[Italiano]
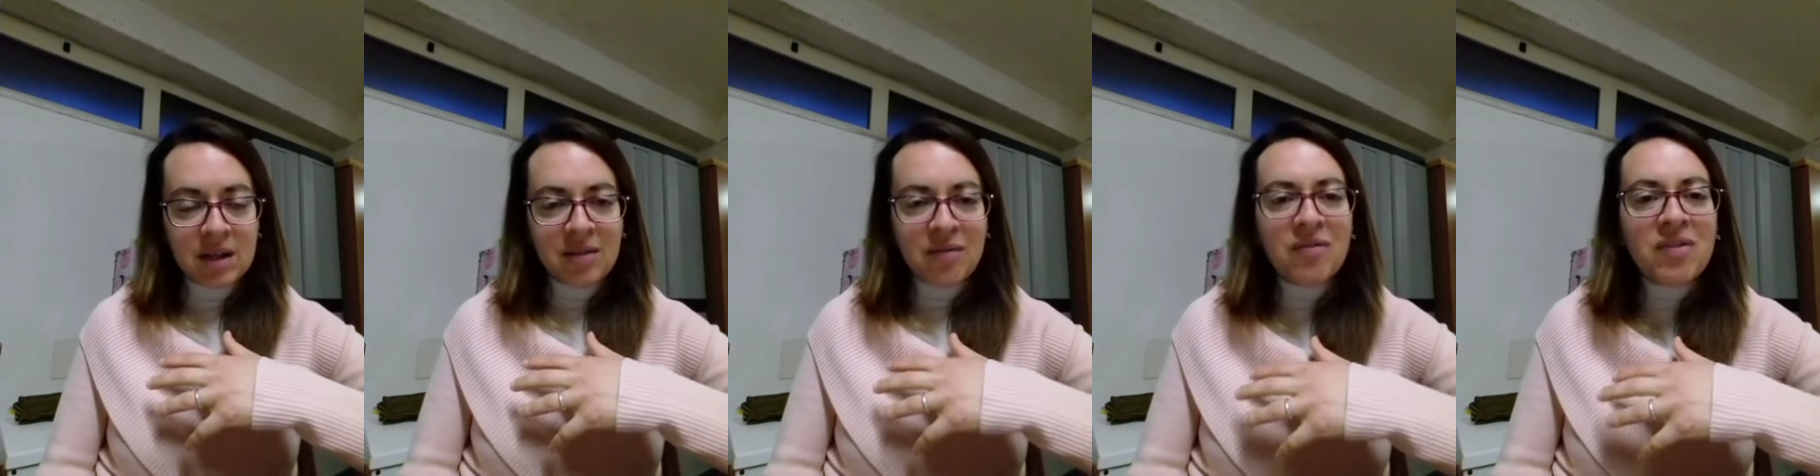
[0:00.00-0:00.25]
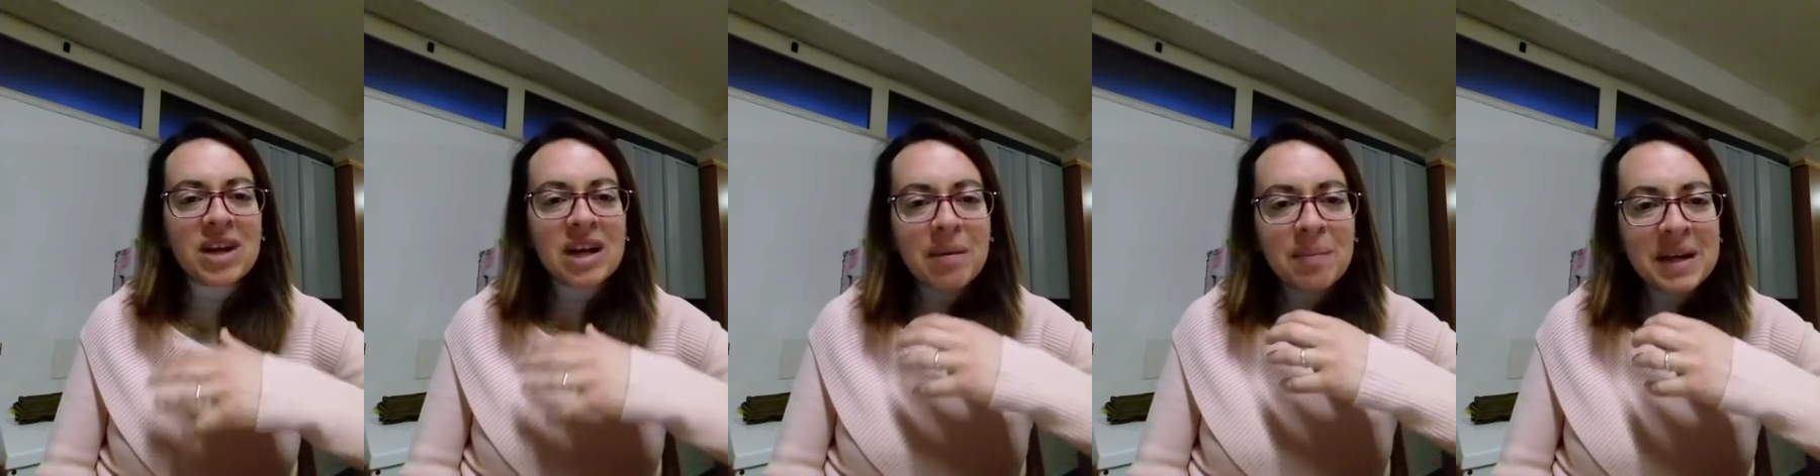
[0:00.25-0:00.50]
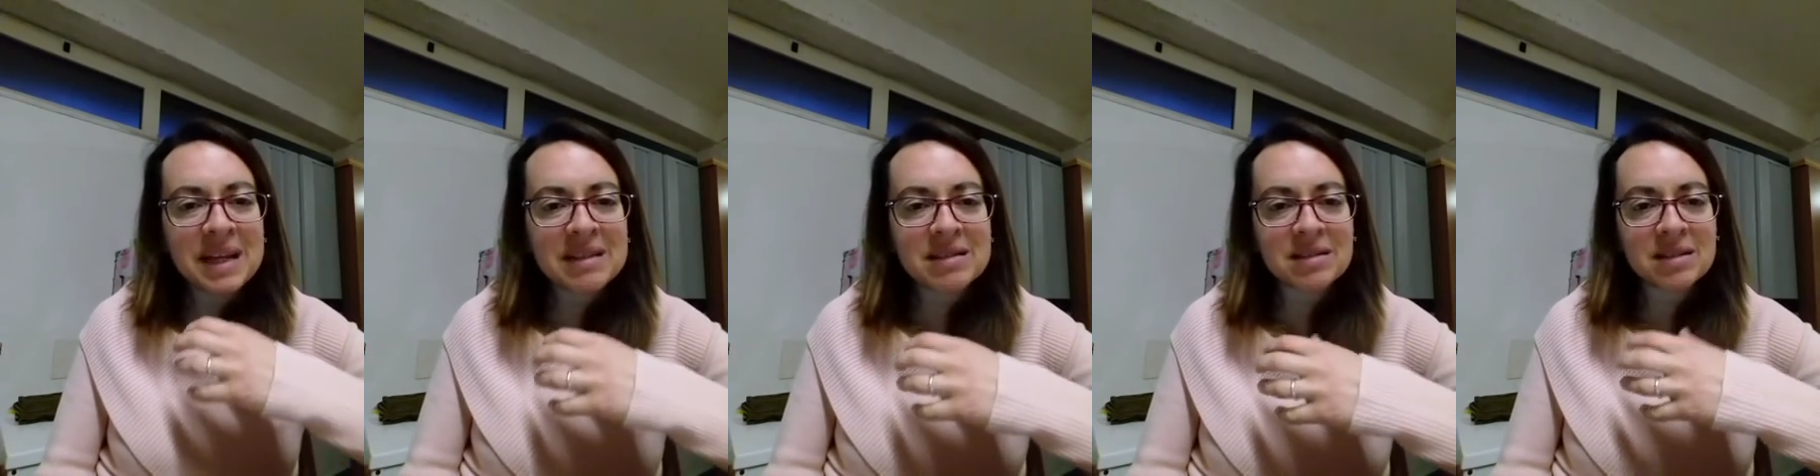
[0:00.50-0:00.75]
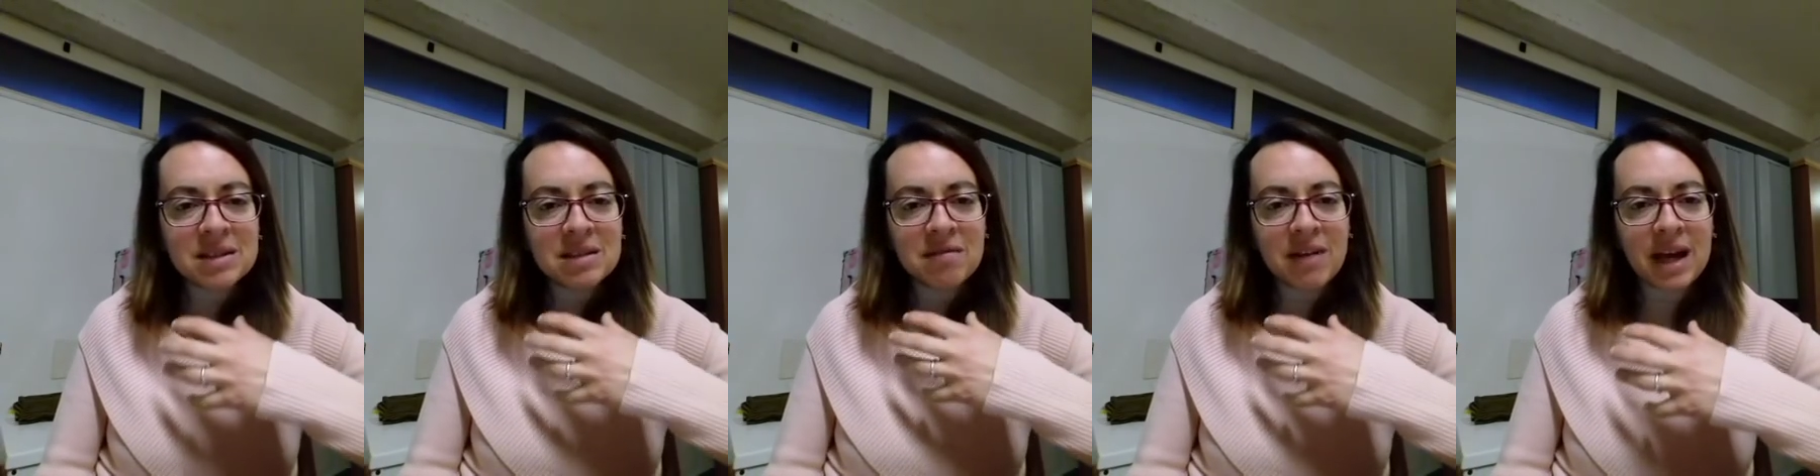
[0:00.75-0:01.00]

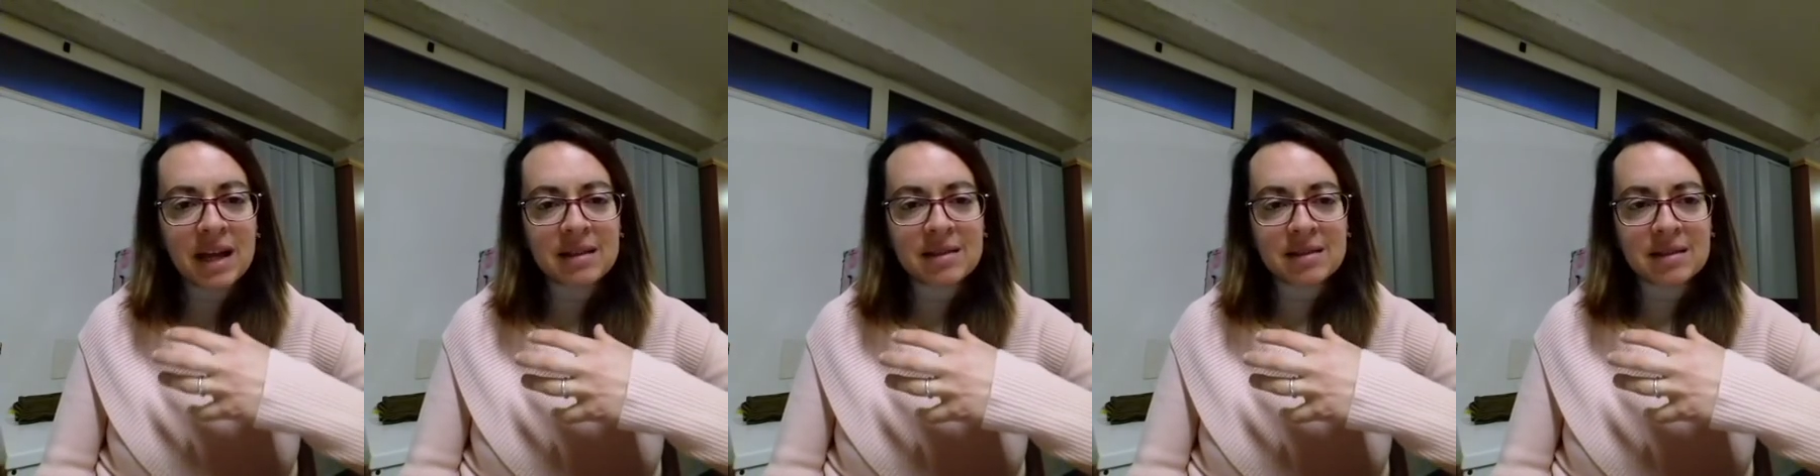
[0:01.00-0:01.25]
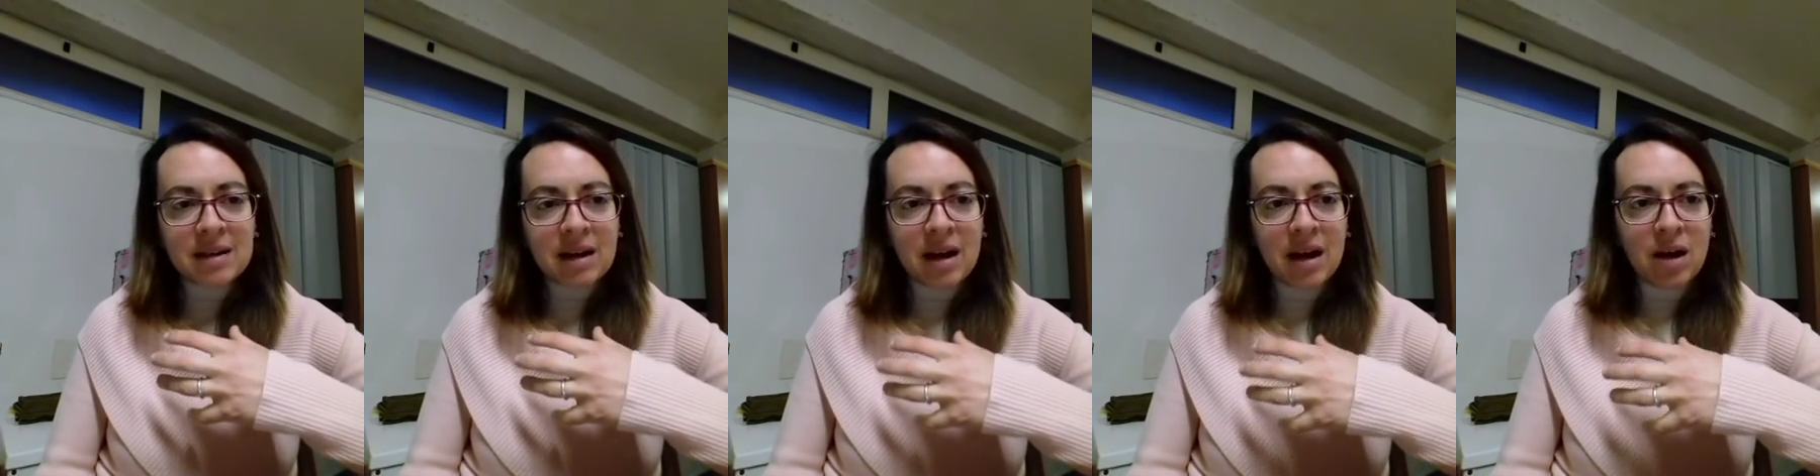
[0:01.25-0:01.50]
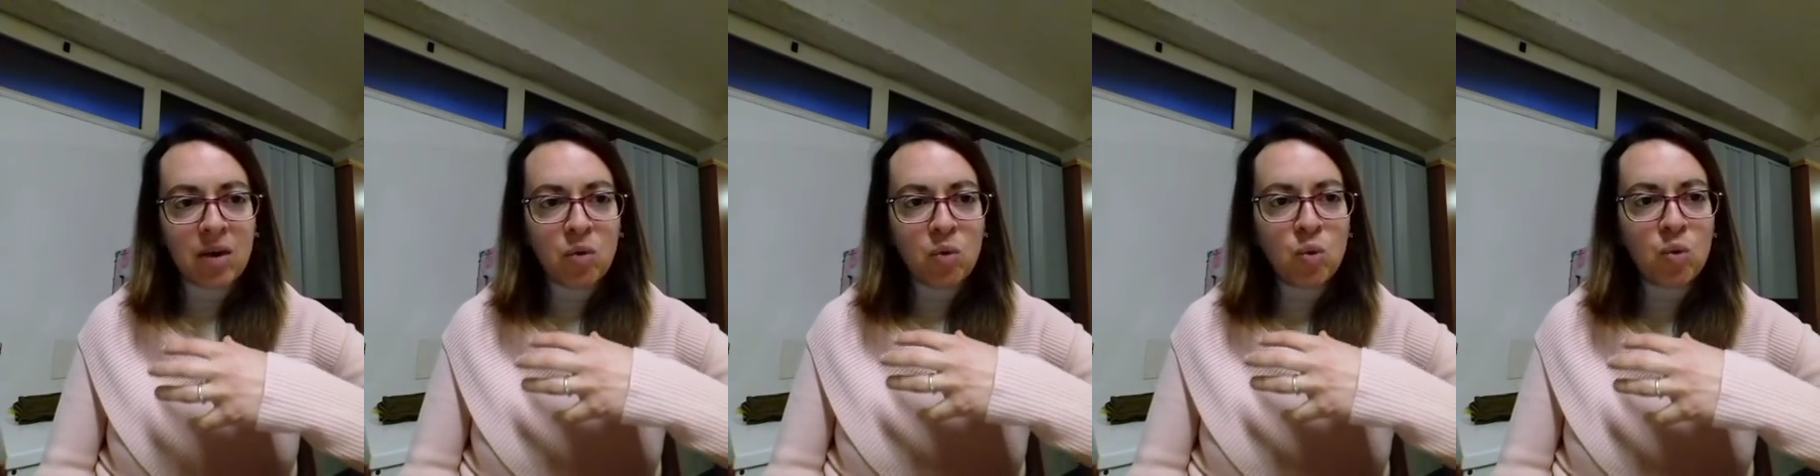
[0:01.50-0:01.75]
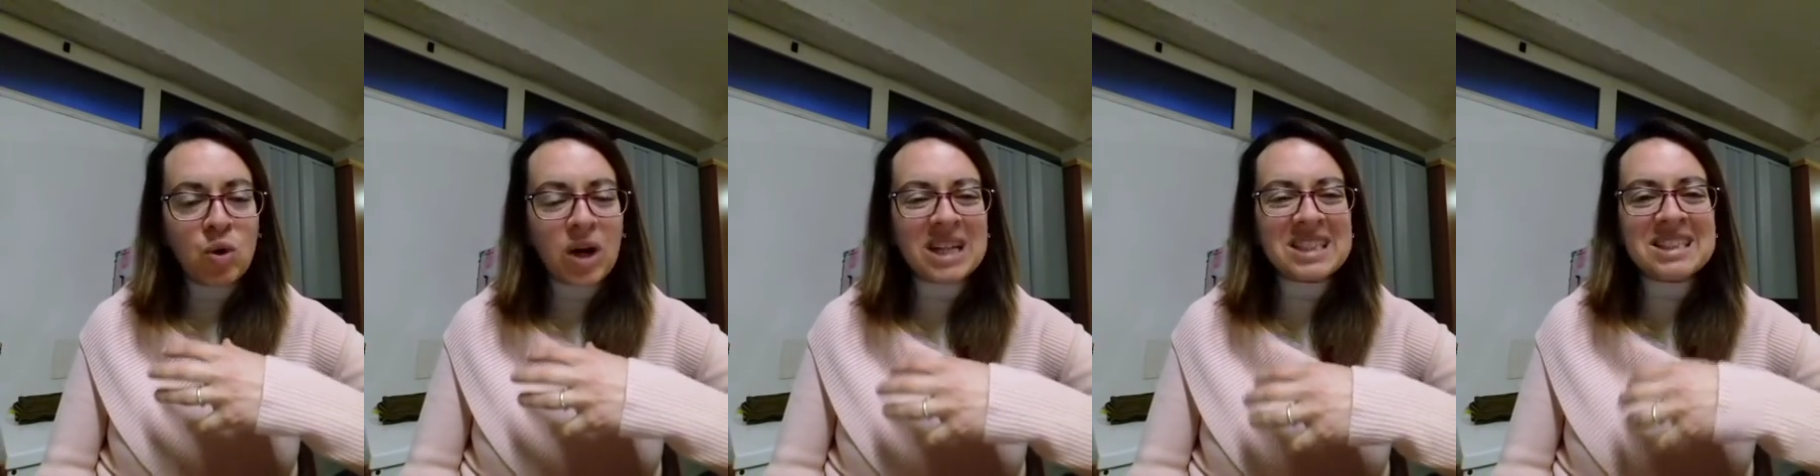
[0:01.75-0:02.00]
veramente diventa
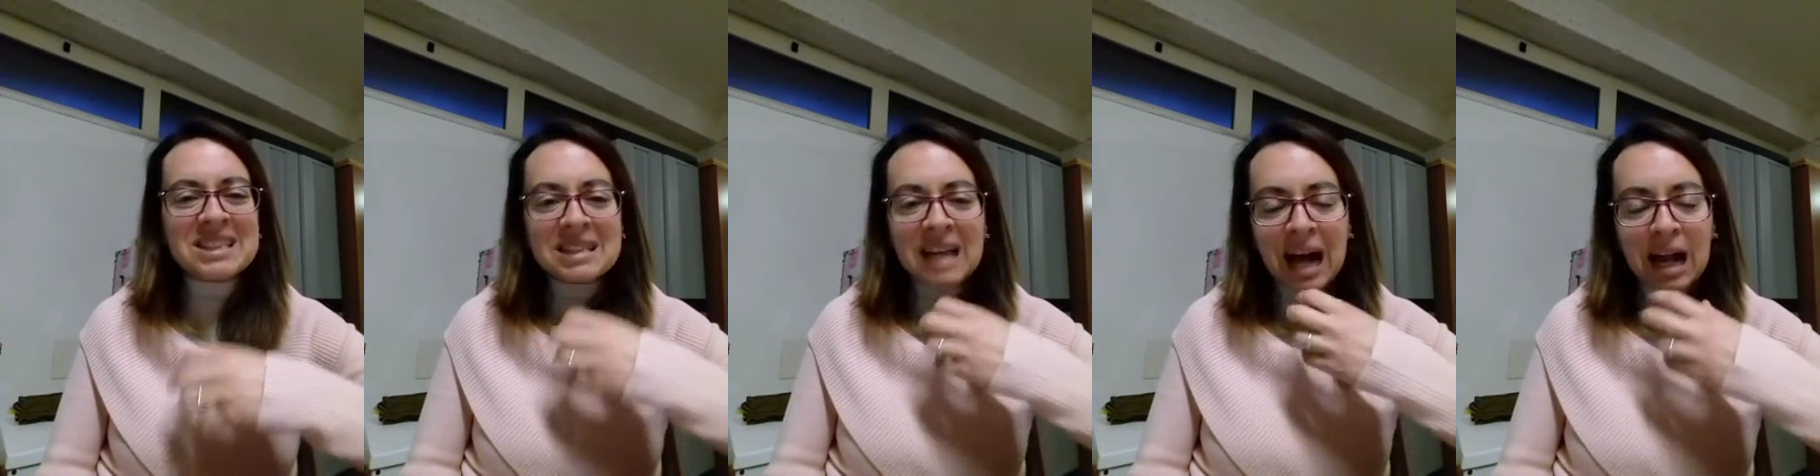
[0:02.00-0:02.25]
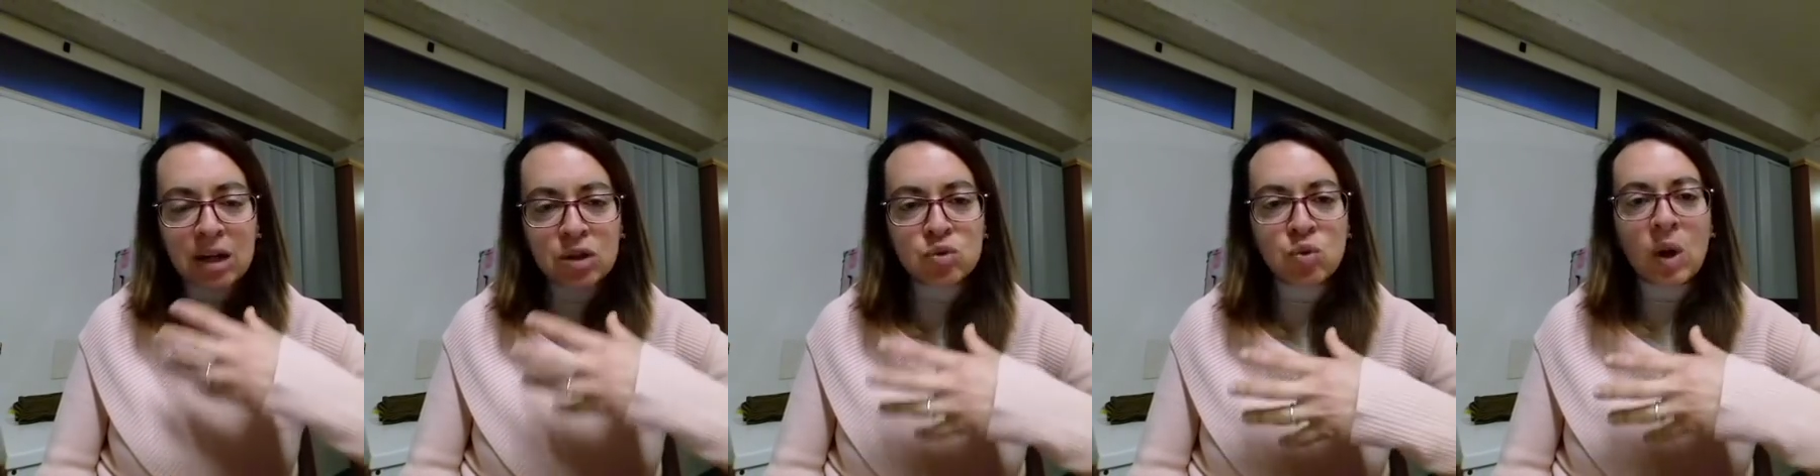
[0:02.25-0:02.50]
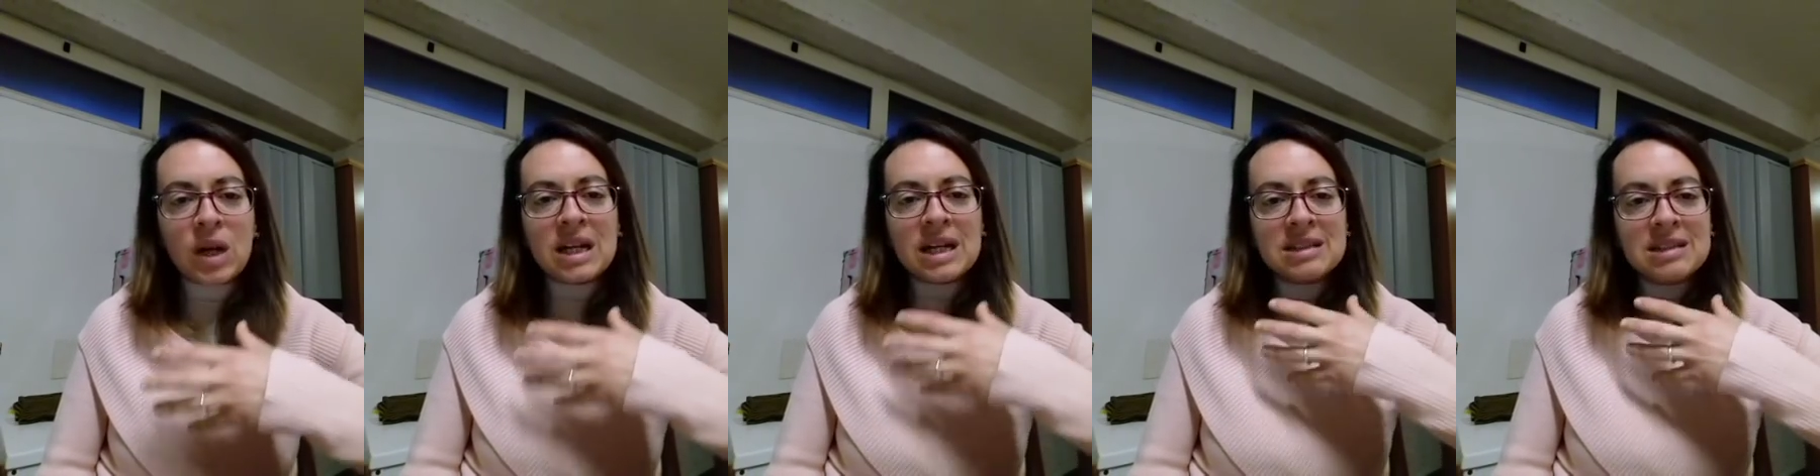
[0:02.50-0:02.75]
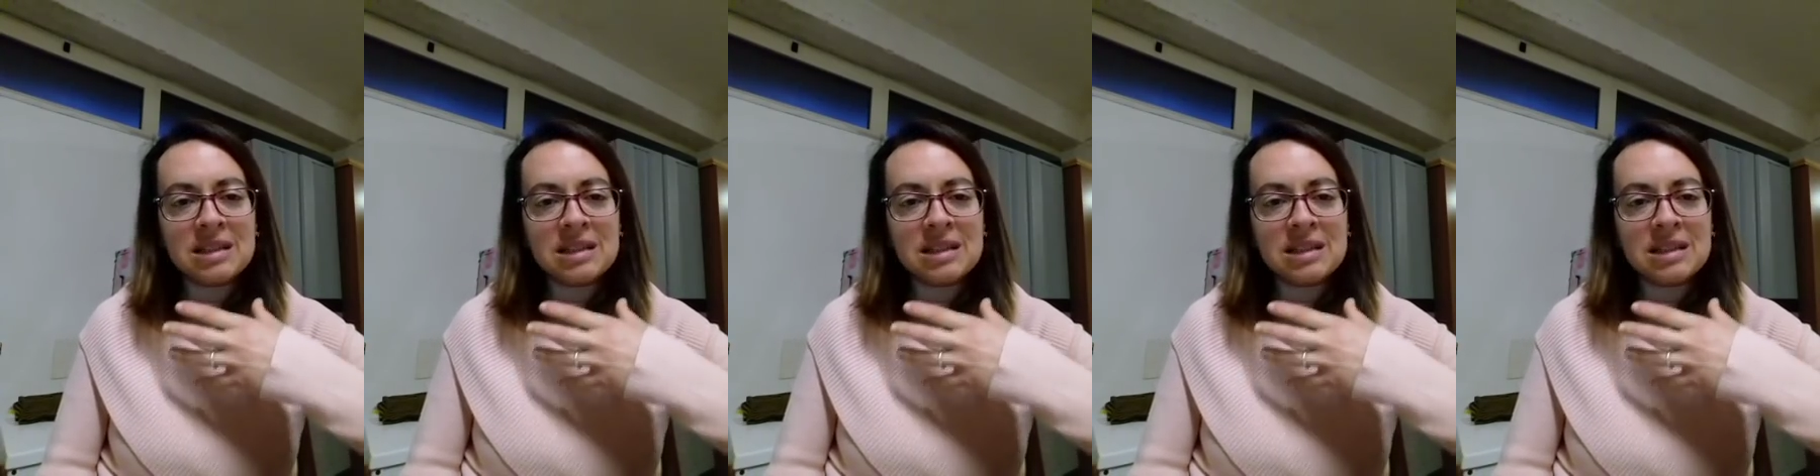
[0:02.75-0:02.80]
un assalto alla